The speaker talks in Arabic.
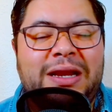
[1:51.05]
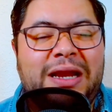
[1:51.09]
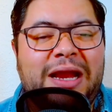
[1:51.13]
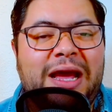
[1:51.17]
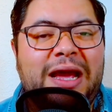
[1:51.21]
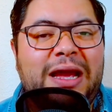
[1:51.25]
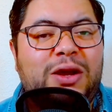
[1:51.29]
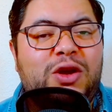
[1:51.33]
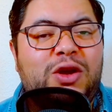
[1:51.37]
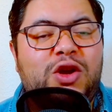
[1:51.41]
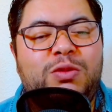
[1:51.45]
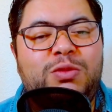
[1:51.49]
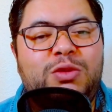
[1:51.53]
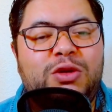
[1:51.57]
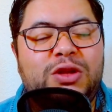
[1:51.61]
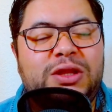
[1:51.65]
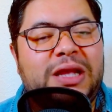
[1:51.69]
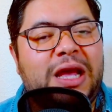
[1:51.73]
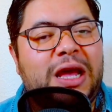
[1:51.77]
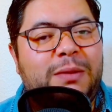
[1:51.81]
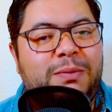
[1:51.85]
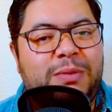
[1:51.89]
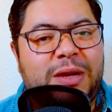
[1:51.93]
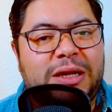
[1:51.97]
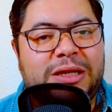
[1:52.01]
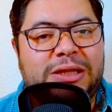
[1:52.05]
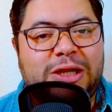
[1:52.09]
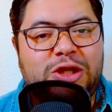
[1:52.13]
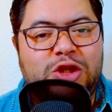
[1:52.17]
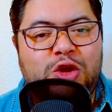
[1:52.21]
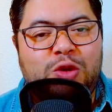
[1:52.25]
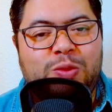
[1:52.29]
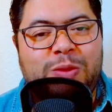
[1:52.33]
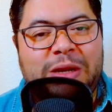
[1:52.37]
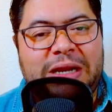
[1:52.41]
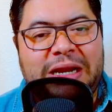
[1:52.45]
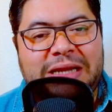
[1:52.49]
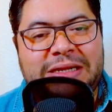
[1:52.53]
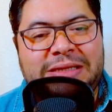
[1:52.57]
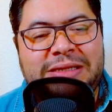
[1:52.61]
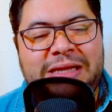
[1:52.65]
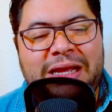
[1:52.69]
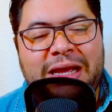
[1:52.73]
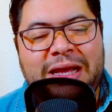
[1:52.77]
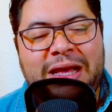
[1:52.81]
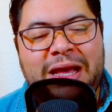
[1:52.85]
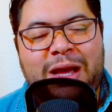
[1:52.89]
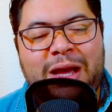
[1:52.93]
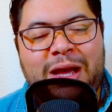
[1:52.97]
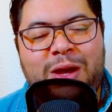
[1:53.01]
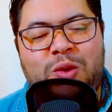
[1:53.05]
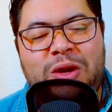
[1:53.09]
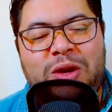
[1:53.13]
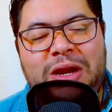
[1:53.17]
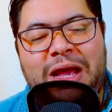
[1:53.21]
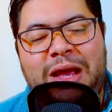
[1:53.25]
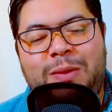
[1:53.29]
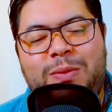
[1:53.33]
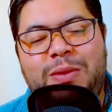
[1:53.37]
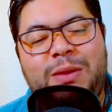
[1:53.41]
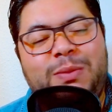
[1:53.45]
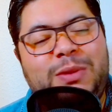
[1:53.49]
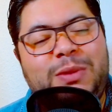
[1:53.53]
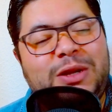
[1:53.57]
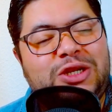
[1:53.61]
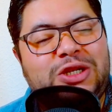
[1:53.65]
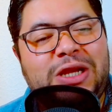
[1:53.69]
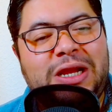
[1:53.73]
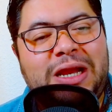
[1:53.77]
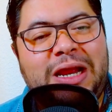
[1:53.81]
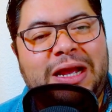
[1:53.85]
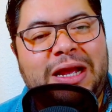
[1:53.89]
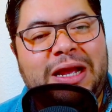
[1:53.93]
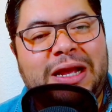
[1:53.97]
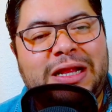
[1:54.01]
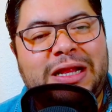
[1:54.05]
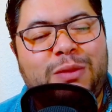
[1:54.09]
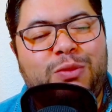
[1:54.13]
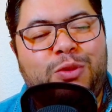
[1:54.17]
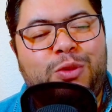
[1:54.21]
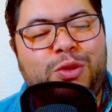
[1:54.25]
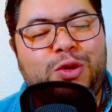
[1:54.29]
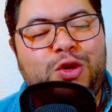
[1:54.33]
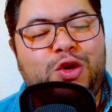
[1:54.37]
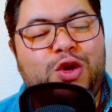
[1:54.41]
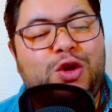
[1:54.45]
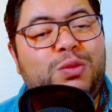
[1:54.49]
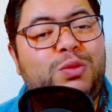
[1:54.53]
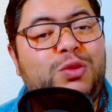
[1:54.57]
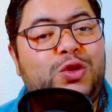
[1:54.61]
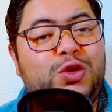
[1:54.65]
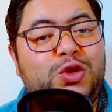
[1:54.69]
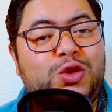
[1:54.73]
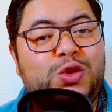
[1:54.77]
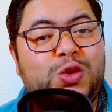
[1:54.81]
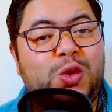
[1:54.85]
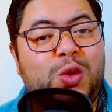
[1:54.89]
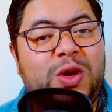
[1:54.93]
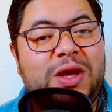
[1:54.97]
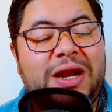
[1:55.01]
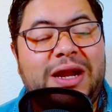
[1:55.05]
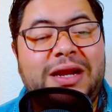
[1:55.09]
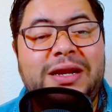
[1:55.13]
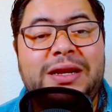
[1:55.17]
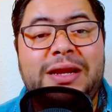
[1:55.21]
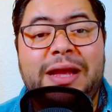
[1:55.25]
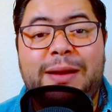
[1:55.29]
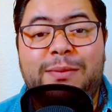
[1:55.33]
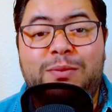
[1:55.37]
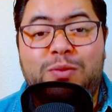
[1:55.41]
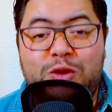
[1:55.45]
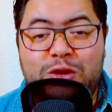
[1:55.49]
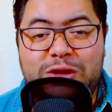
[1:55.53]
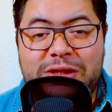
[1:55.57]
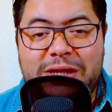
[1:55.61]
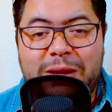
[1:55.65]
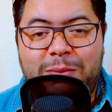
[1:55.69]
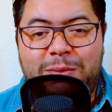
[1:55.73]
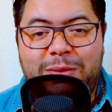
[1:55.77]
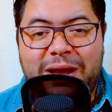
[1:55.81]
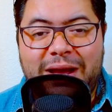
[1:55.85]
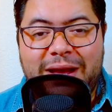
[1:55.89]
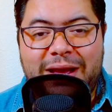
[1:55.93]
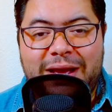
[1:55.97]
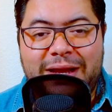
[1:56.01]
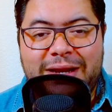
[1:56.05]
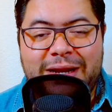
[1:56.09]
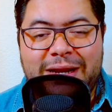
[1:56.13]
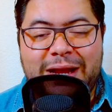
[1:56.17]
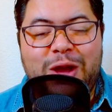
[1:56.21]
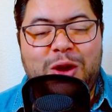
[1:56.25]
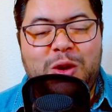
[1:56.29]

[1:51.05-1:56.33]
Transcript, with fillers: لايك كومونتير بارطاجيو مع الاصدقاء والاحباب هادشي اللي كنطلبوا منكم وشكرا مسبقا